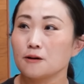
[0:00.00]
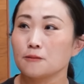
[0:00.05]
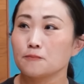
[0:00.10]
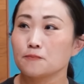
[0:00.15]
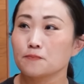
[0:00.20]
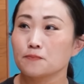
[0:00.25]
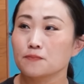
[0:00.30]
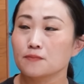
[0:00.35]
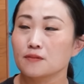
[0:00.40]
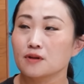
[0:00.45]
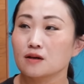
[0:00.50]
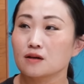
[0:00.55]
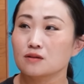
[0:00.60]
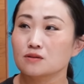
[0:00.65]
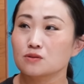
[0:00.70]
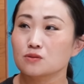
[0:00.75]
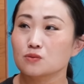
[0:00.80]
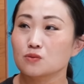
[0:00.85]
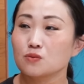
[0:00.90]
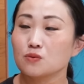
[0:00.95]
うん、なんか
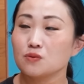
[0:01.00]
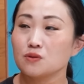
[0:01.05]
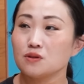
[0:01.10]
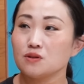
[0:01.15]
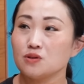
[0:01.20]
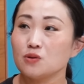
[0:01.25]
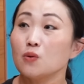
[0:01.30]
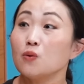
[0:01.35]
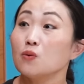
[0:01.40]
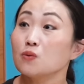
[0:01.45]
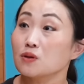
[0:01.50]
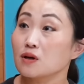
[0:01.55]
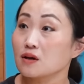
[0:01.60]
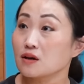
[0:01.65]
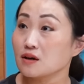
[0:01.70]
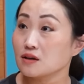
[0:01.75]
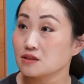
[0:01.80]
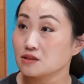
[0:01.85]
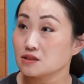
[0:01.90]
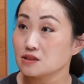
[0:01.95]
すごいような
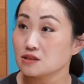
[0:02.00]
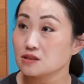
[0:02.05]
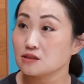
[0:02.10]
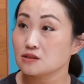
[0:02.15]
感じ。